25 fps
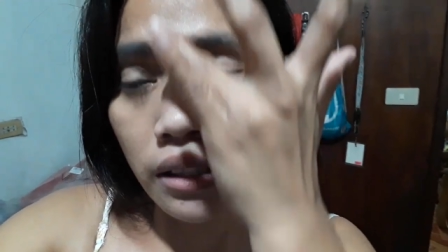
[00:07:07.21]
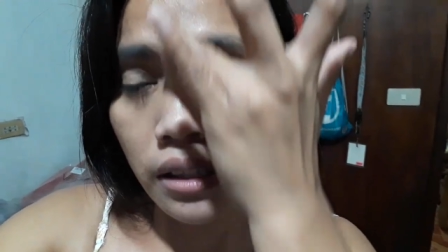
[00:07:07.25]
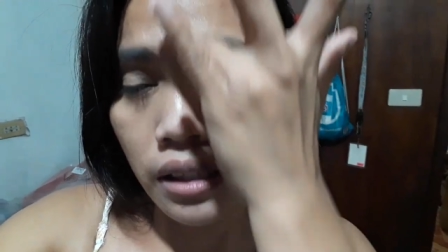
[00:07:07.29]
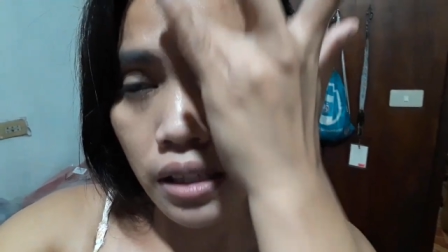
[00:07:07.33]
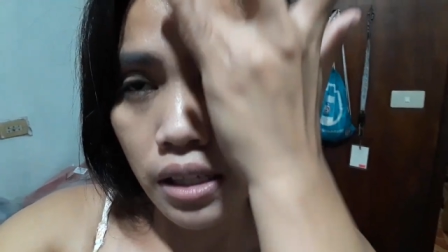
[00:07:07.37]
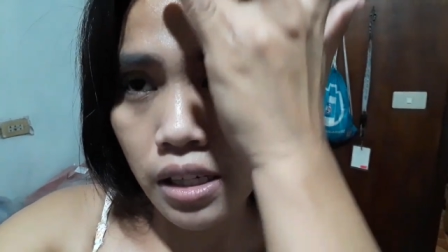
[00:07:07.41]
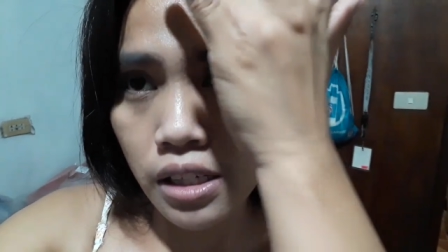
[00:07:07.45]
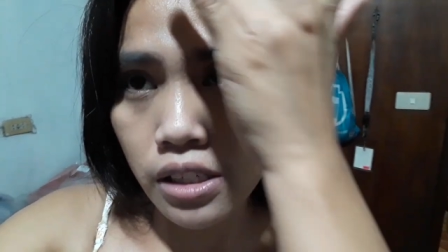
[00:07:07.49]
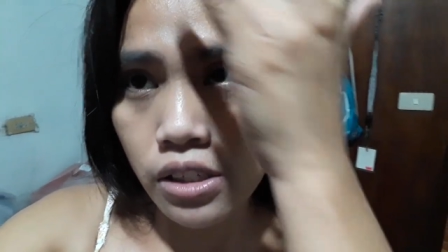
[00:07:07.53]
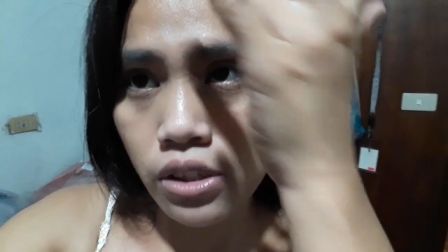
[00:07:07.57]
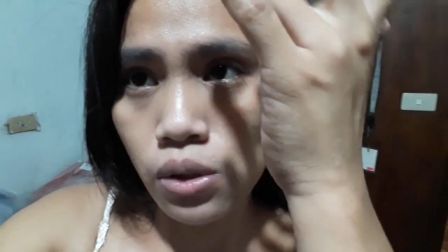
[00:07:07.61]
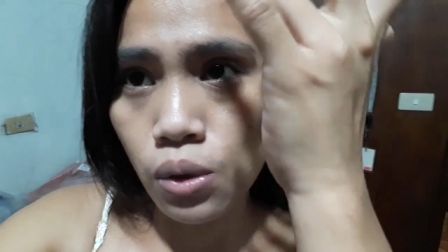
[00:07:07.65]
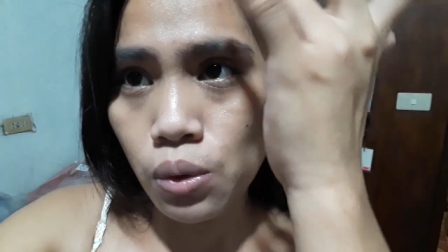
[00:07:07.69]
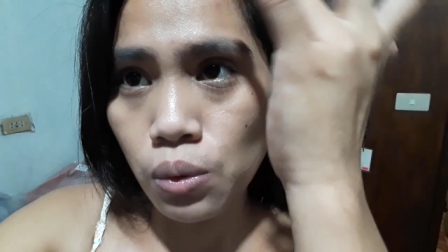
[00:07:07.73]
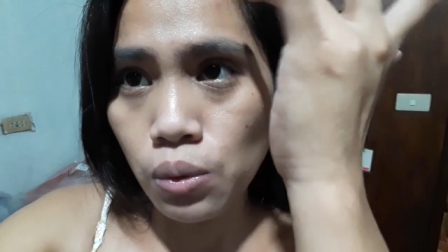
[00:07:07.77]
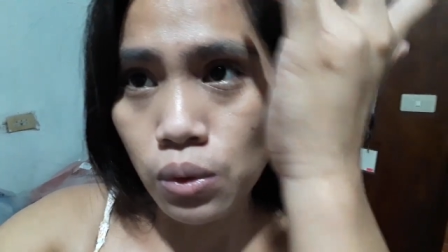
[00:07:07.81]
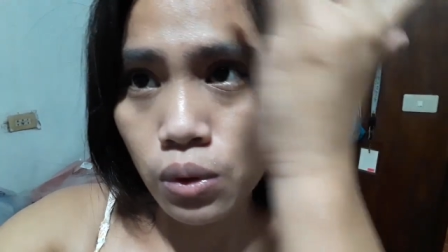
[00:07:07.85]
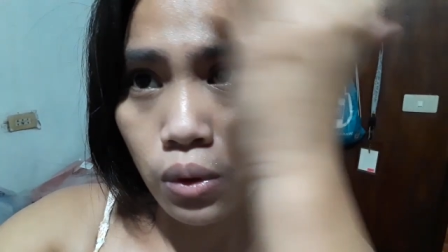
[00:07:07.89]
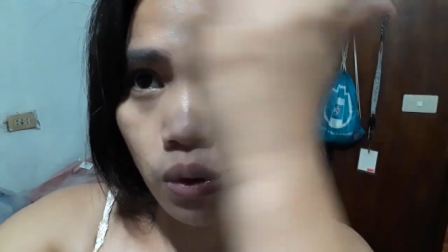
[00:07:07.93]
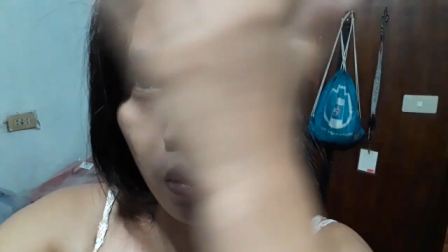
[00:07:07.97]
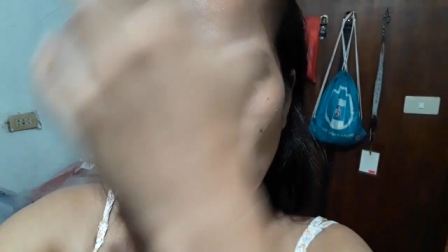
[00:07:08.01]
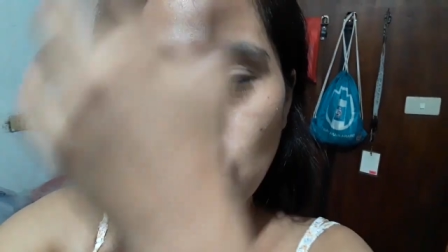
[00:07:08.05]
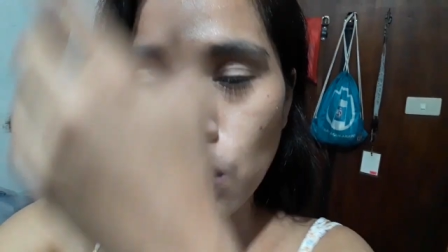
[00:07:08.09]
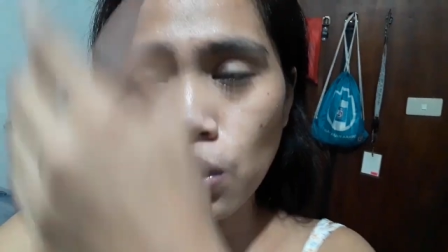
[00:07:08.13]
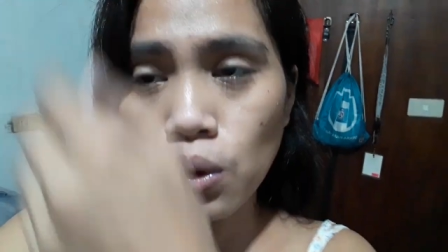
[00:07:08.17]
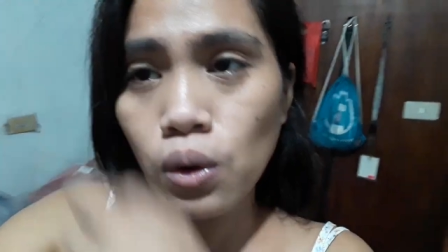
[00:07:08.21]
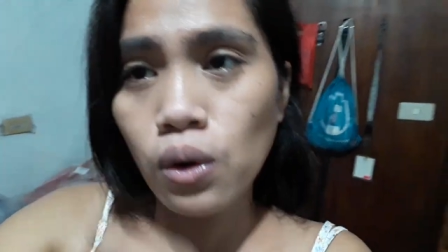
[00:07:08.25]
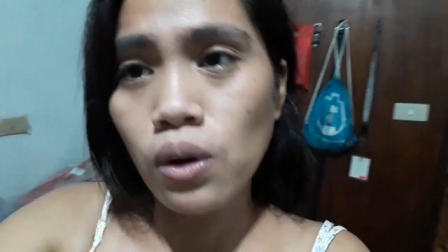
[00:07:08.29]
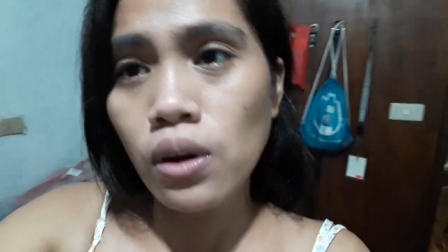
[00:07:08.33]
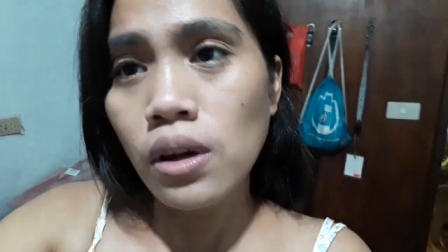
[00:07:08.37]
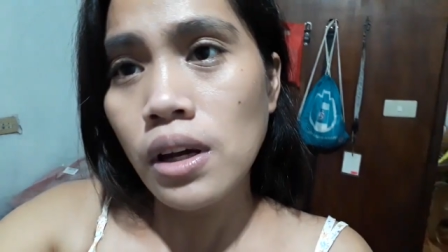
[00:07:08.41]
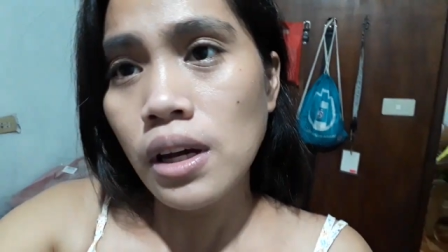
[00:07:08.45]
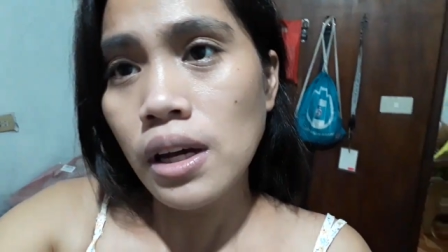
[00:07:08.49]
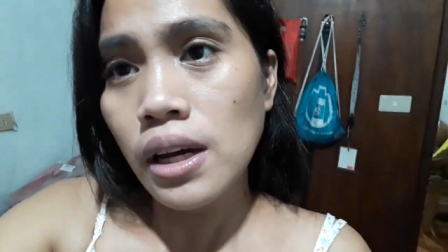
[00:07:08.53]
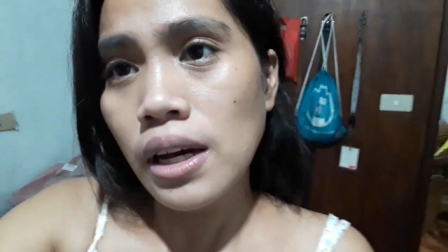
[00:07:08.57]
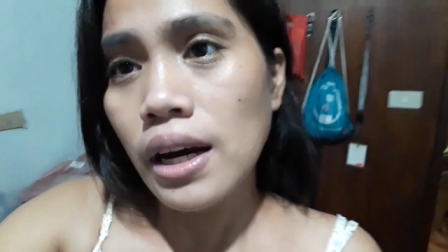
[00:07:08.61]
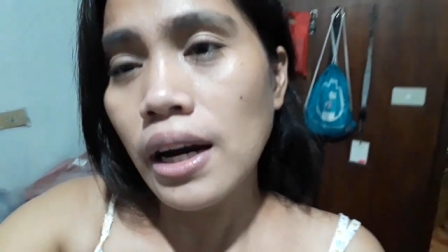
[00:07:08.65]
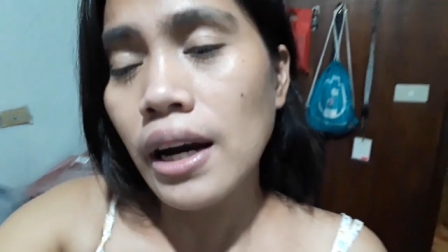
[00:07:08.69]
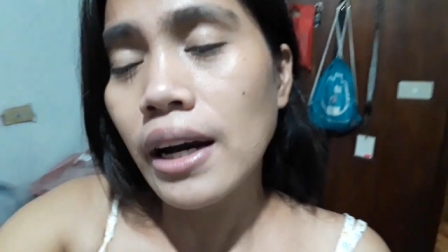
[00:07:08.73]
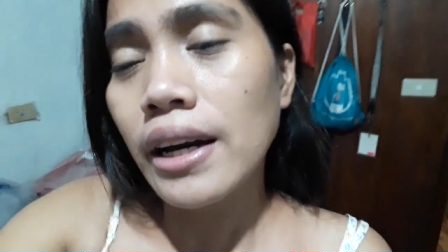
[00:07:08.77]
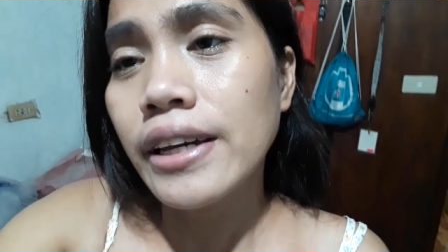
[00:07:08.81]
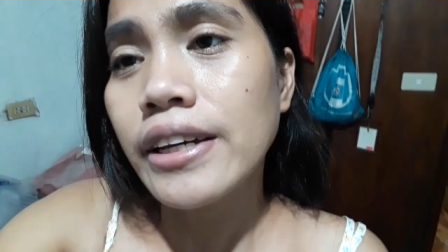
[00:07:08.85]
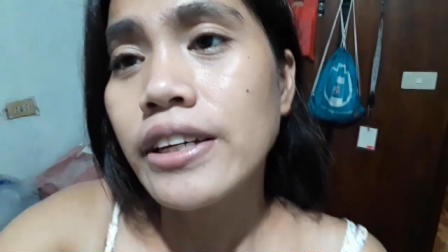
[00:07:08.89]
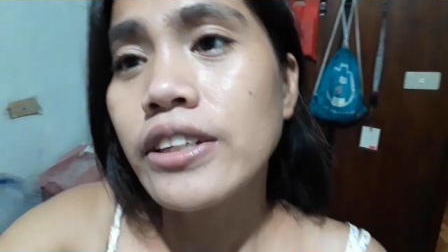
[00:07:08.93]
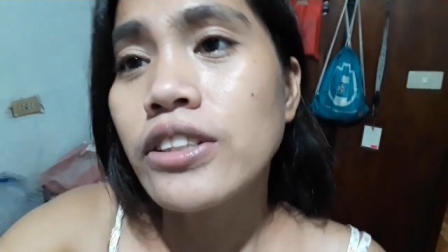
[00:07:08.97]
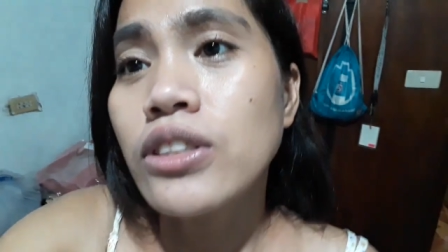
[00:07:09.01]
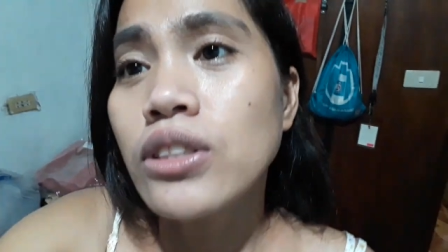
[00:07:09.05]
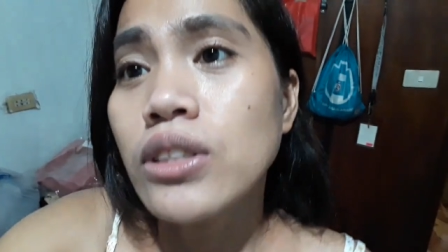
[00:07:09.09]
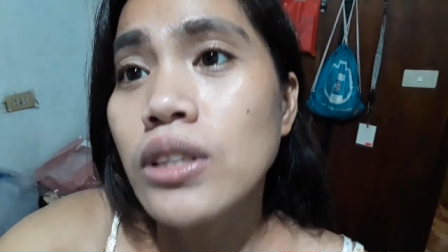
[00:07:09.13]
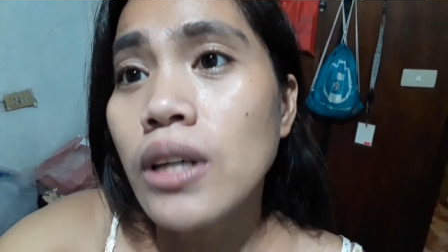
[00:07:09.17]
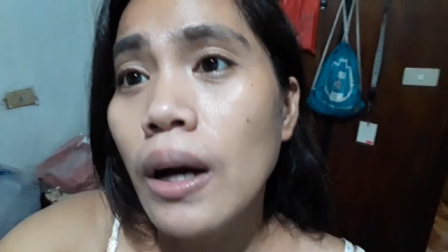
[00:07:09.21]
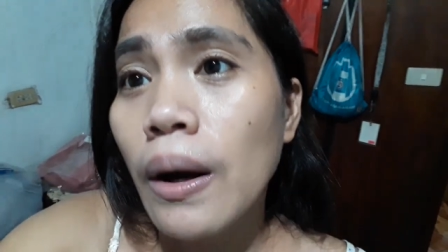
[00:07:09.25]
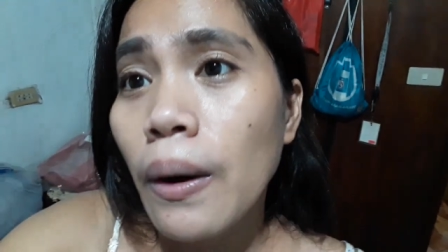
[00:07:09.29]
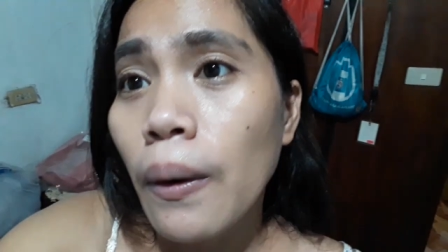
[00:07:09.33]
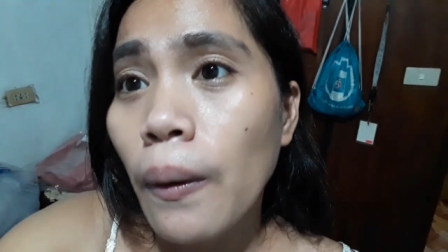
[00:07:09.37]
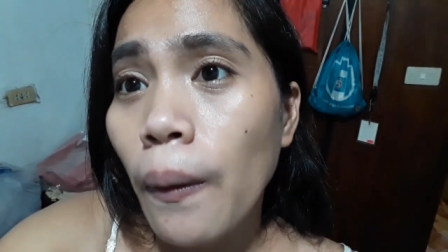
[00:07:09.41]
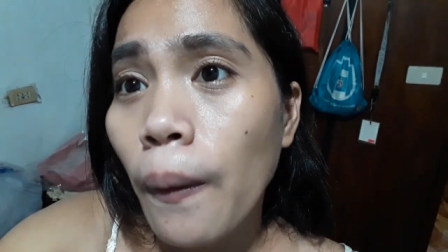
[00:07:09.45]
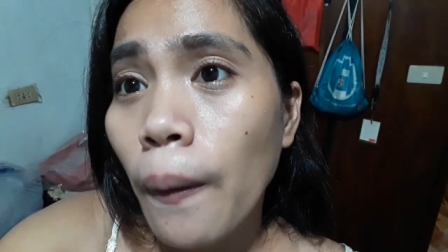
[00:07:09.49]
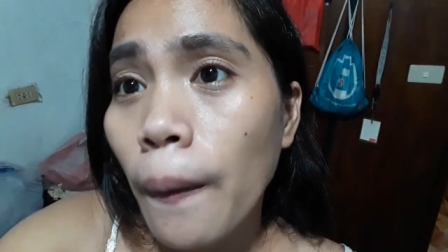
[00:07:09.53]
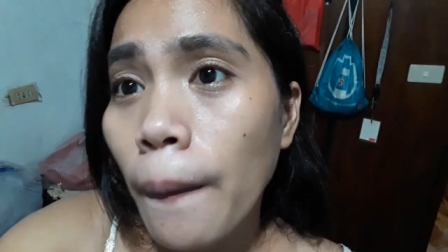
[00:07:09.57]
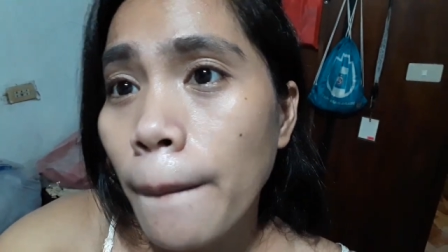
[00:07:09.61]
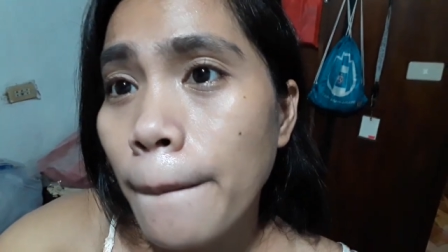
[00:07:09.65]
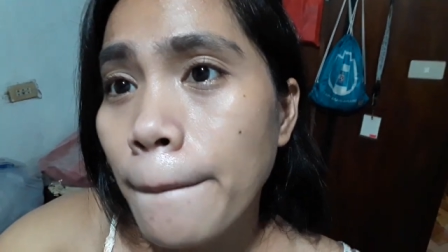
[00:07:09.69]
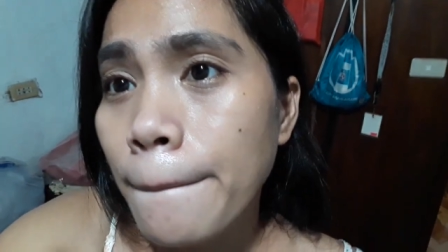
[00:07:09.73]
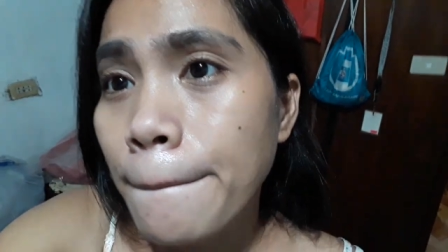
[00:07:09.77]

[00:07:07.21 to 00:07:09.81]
T-zone ko ko. Ayan siya, oh.